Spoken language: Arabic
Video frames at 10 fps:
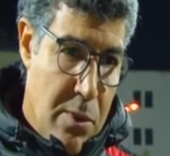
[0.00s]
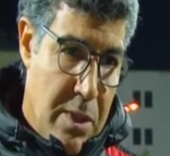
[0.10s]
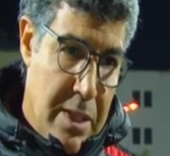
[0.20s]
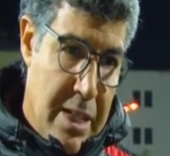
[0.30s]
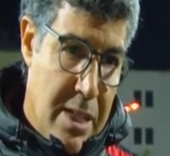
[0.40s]

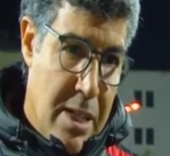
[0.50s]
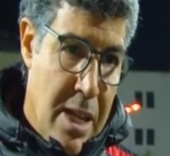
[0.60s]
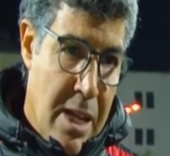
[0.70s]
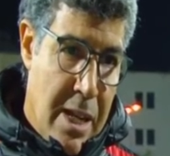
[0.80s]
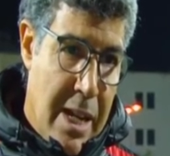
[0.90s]
في يعني
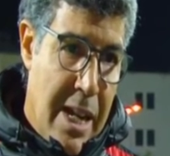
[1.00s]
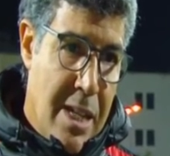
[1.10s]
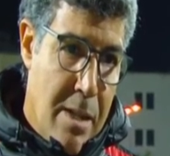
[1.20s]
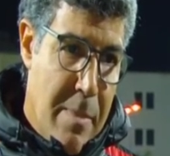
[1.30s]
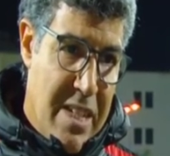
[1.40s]

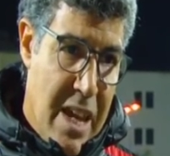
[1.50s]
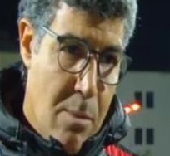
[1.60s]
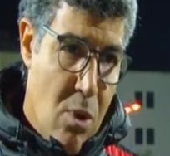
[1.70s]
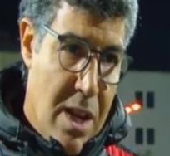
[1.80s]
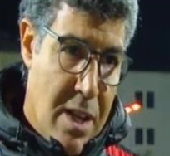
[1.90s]
خلق لنا
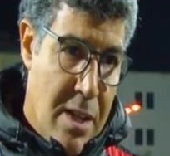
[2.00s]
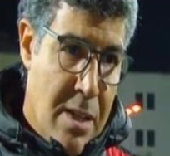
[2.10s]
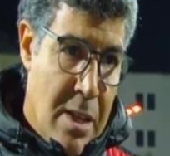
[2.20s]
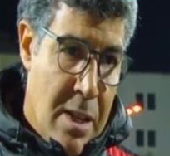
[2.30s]
متاعب ولكن